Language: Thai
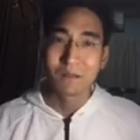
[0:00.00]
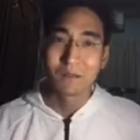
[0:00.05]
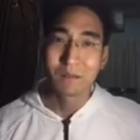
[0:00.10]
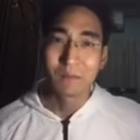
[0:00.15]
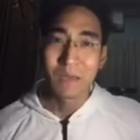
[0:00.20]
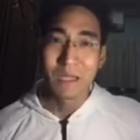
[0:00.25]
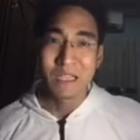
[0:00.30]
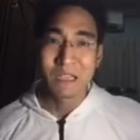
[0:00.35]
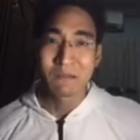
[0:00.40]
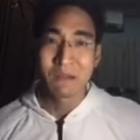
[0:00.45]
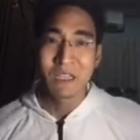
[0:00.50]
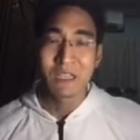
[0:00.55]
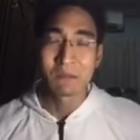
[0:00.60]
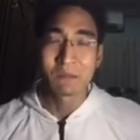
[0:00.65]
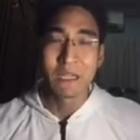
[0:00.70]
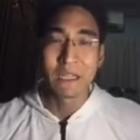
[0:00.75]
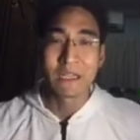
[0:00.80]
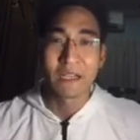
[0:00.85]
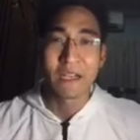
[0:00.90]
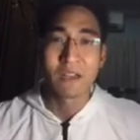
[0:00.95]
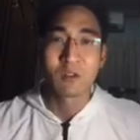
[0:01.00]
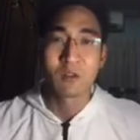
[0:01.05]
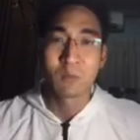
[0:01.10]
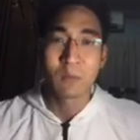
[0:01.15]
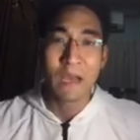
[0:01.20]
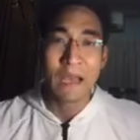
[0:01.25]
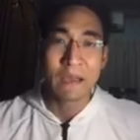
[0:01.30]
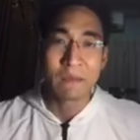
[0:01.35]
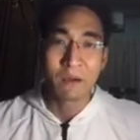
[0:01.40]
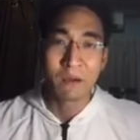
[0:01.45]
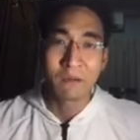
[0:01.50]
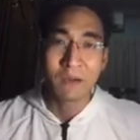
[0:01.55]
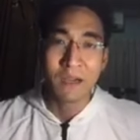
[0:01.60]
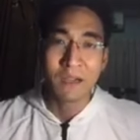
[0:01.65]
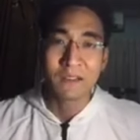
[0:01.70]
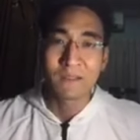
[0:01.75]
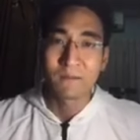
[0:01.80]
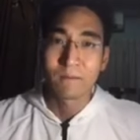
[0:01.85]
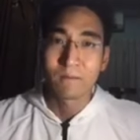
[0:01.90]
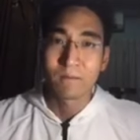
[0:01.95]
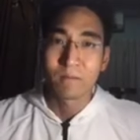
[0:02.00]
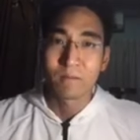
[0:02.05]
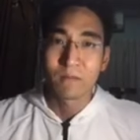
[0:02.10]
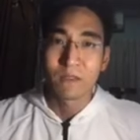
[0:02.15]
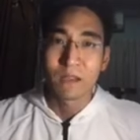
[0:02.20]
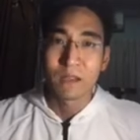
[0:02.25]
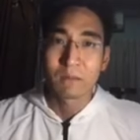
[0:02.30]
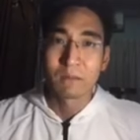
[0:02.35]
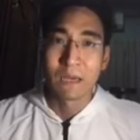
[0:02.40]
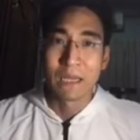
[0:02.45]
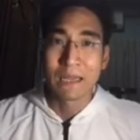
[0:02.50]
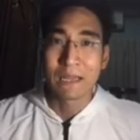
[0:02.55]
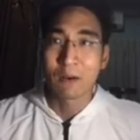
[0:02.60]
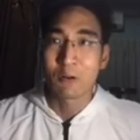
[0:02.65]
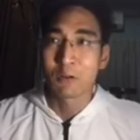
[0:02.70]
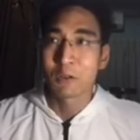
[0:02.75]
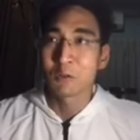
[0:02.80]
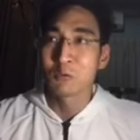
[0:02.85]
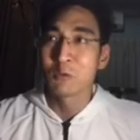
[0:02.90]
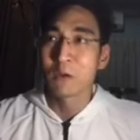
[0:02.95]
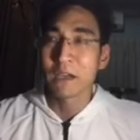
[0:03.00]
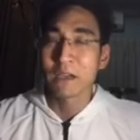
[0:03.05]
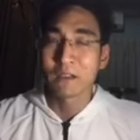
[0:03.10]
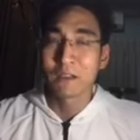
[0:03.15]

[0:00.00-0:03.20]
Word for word: มันจะไม่สำเร็จให้รู้ไป เพราะว่าเหมือนเราสู้